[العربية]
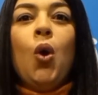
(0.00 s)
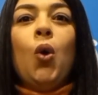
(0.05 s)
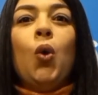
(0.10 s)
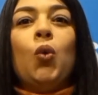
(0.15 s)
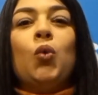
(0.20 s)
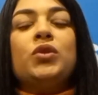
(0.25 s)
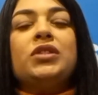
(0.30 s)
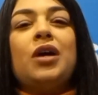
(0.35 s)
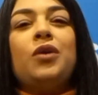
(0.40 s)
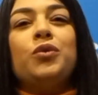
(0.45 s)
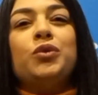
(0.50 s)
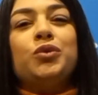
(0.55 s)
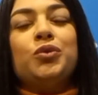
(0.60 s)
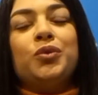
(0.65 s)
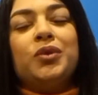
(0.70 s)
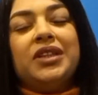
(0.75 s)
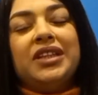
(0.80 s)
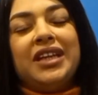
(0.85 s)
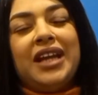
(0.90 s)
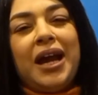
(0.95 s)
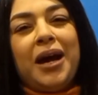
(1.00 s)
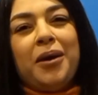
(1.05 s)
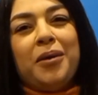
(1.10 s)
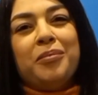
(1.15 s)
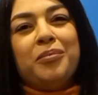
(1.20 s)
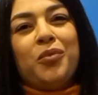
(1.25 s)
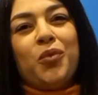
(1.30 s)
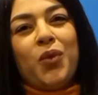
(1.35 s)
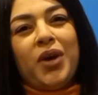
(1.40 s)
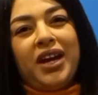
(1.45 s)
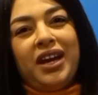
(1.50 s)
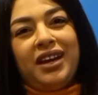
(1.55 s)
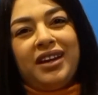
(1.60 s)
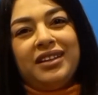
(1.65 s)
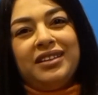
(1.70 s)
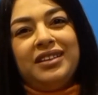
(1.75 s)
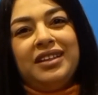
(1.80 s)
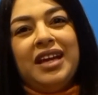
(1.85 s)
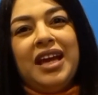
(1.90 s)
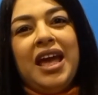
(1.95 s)
وصوتوا لرقم واحد
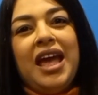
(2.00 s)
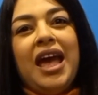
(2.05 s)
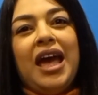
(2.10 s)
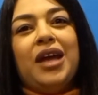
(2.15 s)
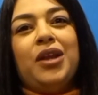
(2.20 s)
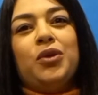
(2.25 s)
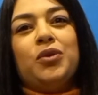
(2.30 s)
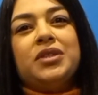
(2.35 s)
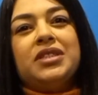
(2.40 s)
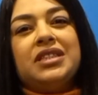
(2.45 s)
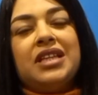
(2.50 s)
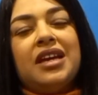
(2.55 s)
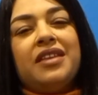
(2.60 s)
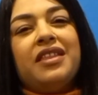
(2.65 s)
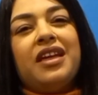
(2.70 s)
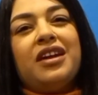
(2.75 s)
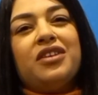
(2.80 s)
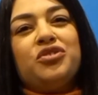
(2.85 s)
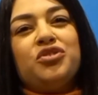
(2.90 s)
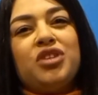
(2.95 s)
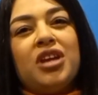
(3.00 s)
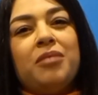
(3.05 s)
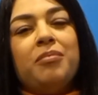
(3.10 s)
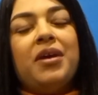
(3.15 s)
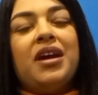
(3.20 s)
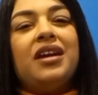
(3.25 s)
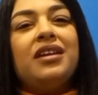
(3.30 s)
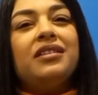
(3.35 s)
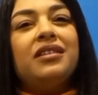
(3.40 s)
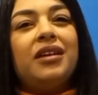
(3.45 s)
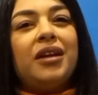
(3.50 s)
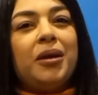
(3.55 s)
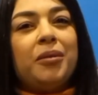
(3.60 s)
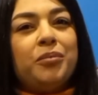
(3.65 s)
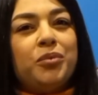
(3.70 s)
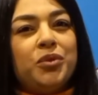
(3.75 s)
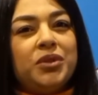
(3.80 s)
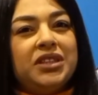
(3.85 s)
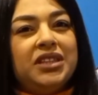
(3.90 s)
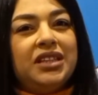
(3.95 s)
الأستاذة الشابة هند
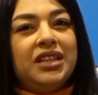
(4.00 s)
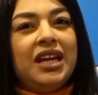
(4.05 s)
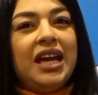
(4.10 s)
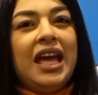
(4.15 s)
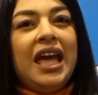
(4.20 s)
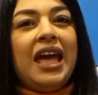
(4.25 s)
الربودي